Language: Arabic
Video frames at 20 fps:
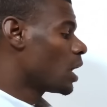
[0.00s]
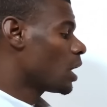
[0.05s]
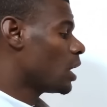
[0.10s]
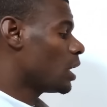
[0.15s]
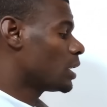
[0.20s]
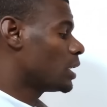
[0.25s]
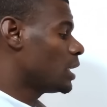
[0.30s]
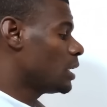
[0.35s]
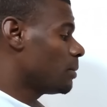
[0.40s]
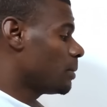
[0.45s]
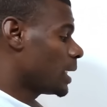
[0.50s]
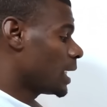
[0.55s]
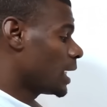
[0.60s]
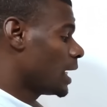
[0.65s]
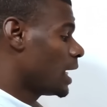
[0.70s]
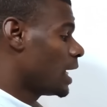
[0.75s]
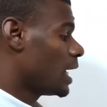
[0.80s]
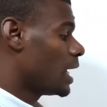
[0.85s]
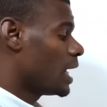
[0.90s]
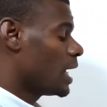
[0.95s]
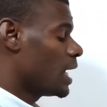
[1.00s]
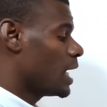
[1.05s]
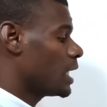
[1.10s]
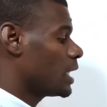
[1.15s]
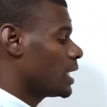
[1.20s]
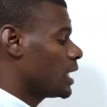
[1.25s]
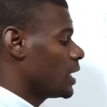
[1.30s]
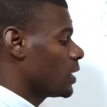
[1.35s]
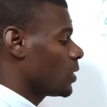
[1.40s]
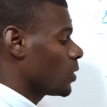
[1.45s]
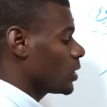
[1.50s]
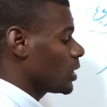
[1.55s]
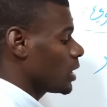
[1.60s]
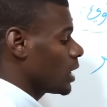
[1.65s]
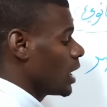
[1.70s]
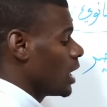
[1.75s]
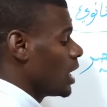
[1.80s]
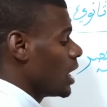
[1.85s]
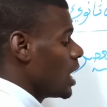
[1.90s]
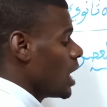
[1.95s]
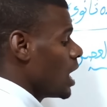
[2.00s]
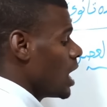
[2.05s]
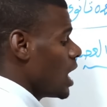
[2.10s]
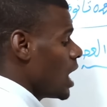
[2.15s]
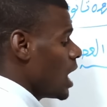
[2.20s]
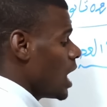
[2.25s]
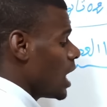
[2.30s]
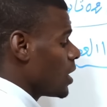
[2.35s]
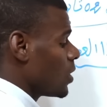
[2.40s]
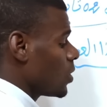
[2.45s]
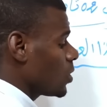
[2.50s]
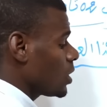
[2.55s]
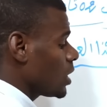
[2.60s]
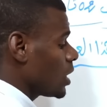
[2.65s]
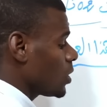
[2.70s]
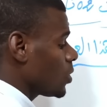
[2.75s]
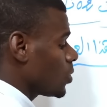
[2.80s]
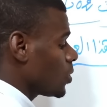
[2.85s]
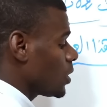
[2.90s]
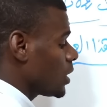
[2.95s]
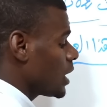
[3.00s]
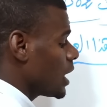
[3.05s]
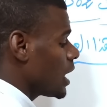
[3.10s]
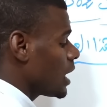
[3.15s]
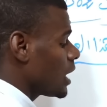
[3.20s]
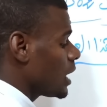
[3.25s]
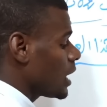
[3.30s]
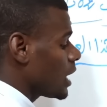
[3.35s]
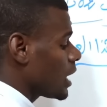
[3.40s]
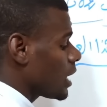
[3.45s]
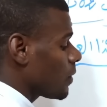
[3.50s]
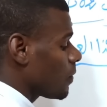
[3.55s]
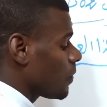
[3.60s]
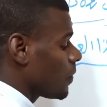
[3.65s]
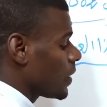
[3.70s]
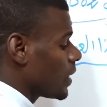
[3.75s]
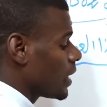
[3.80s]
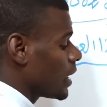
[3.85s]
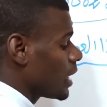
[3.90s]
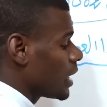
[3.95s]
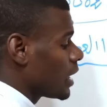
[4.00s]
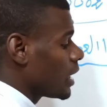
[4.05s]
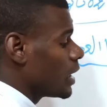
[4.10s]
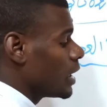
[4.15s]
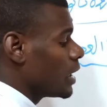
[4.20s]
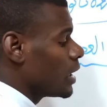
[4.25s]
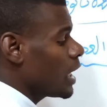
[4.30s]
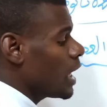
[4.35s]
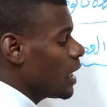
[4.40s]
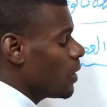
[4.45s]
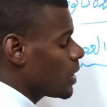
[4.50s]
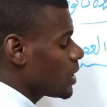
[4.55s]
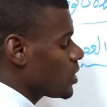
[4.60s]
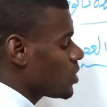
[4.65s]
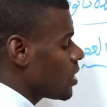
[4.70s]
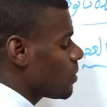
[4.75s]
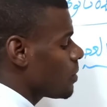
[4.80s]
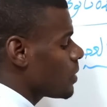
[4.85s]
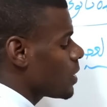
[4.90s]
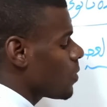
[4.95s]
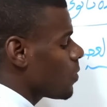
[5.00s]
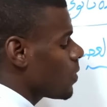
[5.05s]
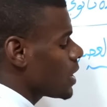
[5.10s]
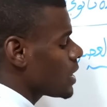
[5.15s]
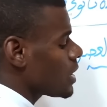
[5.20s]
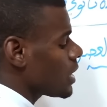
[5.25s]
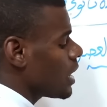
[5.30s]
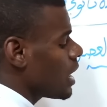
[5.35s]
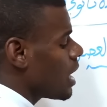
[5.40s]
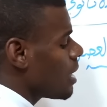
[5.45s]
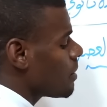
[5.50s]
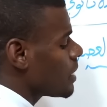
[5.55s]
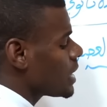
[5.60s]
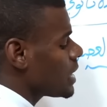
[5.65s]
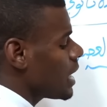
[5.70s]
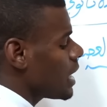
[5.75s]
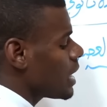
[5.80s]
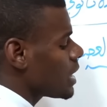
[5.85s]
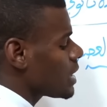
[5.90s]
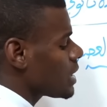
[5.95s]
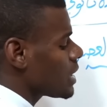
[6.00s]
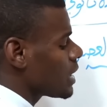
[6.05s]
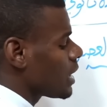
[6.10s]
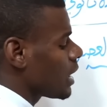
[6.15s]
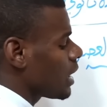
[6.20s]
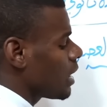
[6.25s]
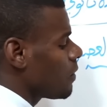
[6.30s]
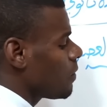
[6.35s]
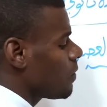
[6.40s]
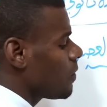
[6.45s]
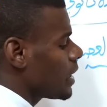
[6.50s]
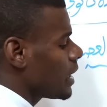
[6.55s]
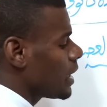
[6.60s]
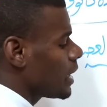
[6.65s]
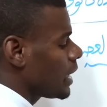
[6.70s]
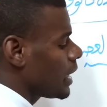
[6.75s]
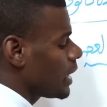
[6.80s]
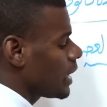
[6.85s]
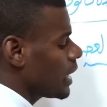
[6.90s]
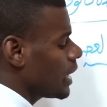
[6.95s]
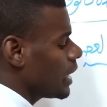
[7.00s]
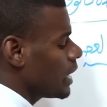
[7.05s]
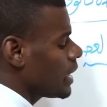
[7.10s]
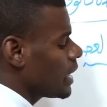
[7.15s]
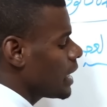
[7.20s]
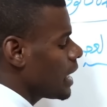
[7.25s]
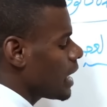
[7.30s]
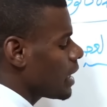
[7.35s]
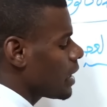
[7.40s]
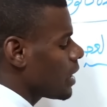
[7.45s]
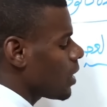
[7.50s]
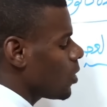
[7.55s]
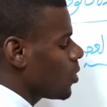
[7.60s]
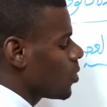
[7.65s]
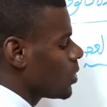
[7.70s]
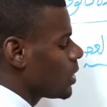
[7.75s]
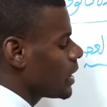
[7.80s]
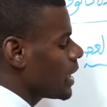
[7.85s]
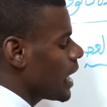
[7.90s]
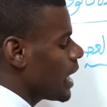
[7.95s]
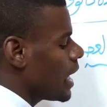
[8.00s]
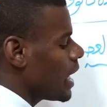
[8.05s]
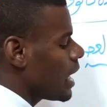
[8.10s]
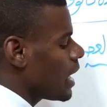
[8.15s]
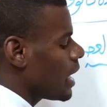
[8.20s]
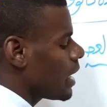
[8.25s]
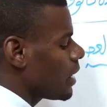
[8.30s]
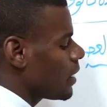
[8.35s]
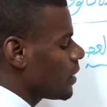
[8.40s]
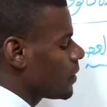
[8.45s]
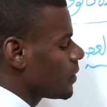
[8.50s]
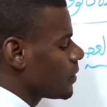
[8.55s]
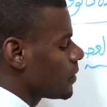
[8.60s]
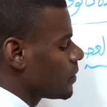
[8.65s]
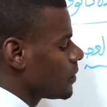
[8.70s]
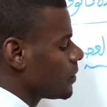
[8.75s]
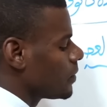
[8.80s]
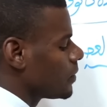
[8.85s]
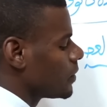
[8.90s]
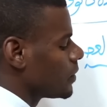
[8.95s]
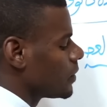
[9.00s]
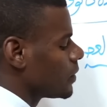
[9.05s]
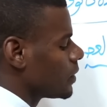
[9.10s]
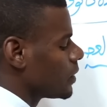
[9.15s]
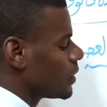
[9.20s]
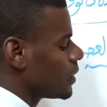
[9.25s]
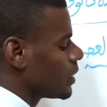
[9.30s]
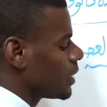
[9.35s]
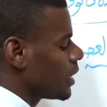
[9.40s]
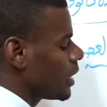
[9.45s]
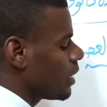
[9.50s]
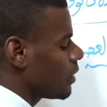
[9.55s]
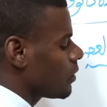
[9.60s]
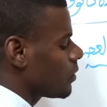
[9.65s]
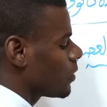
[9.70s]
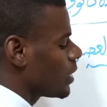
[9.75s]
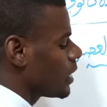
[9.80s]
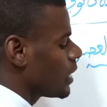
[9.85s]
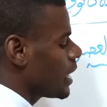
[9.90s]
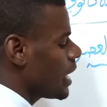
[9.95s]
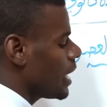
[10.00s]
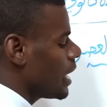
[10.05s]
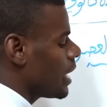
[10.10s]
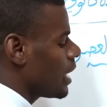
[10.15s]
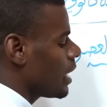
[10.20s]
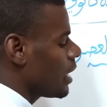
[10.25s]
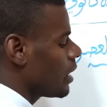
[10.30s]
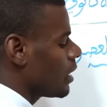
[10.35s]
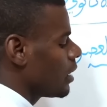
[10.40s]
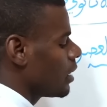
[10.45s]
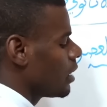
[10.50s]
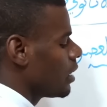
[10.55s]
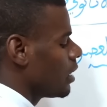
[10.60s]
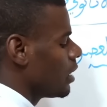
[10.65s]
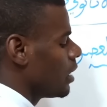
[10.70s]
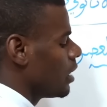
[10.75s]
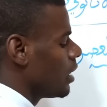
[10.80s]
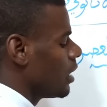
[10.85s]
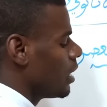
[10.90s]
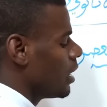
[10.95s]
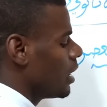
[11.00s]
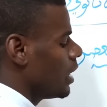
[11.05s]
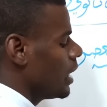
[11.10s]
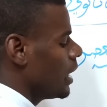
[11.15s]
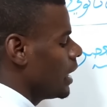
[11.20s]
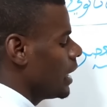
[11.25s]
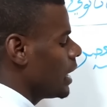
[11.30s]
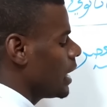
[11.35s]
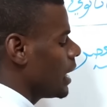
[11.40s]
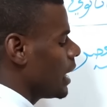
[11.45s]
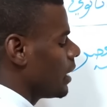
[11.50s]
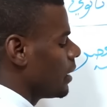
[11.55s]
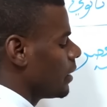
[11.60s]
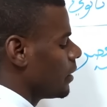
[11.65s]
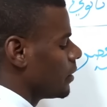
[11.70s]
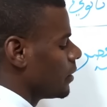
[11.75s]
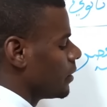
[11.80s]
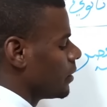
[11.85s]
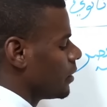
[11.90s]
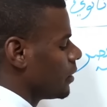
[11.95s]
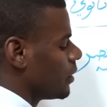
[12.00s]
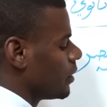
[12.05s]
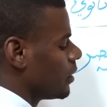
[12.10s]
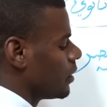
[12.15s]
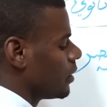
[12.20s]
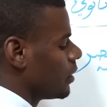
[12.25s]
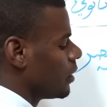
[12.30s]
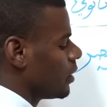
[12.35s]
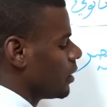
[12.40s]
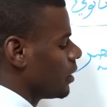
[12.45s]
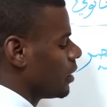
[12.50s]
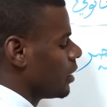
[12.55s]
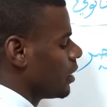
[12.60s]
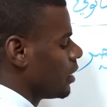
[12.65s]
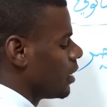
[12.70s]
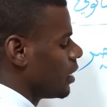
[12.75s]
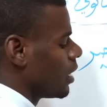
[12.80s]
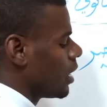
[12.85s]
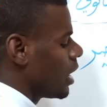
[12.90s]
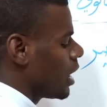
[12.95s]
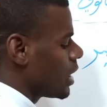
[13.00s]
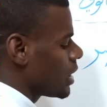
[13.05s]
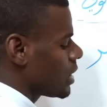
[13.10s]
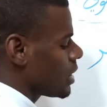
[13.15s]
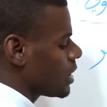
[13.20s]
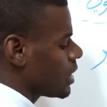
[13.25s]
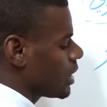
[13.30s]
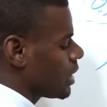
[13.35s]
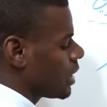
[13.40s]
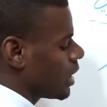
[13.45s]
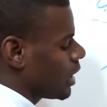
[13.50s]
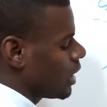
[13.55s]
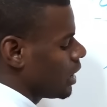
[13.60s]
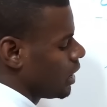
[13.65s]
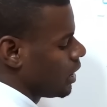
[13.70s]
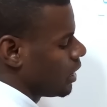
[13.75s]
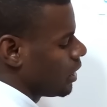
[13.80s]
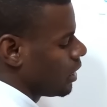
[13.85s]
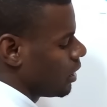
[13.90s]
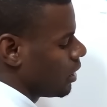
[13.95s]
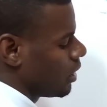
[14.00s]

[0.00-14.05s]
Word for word: قديما هذه نقطة النقطة الثانية دعوة أبو نواس قامت على الصدق الفني يعني نقول دعا عفوا دعا إلى الصدق